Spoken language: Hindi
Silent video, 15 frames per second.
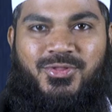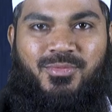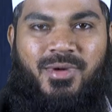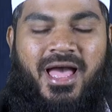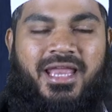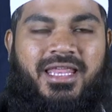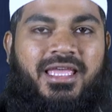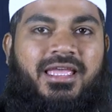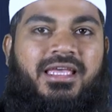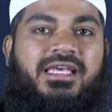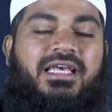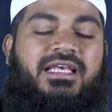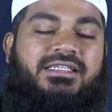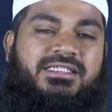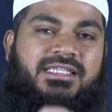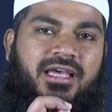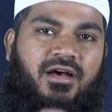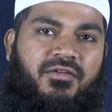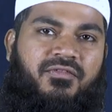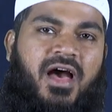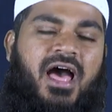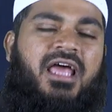तुम्हारे
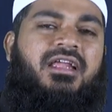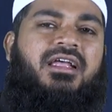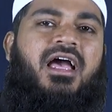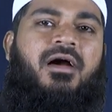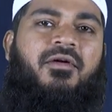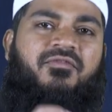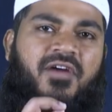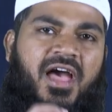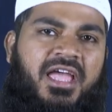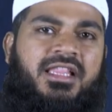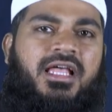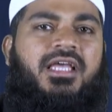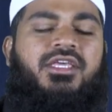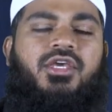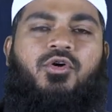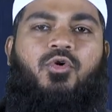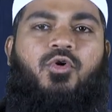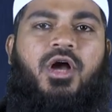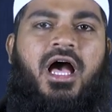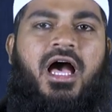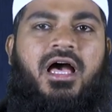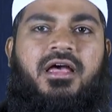इस्तफ़ार का फ़ायदा ये
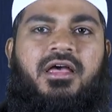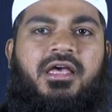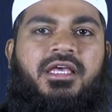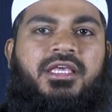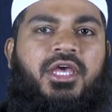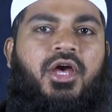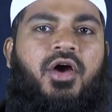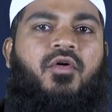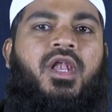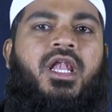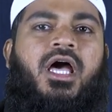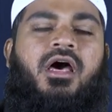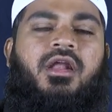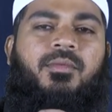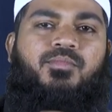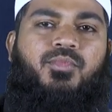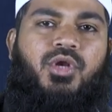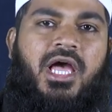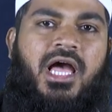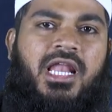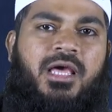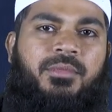होगा कि अल्लाह
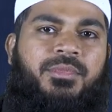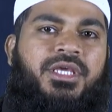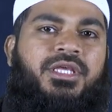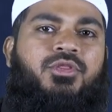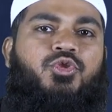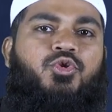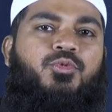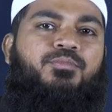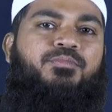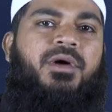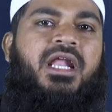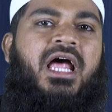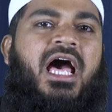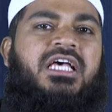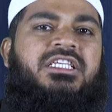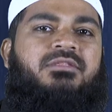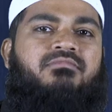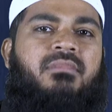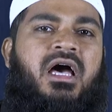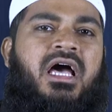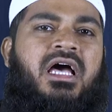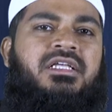रब्लमीन तुम पर
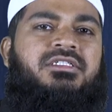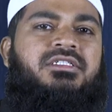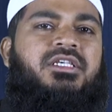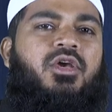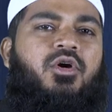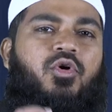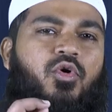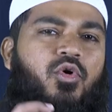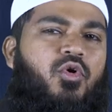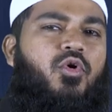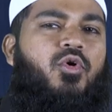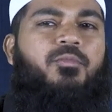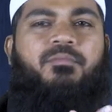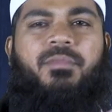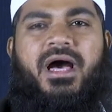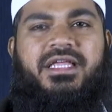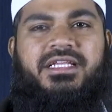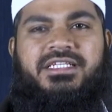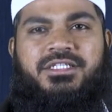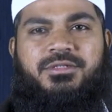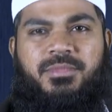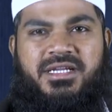आसमान से खूब
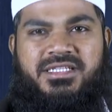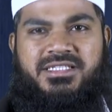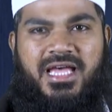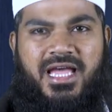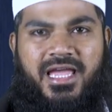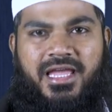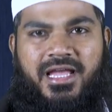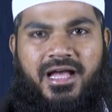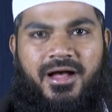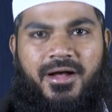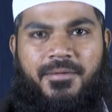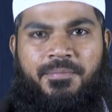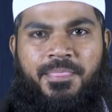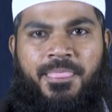बारिश बरसाएगा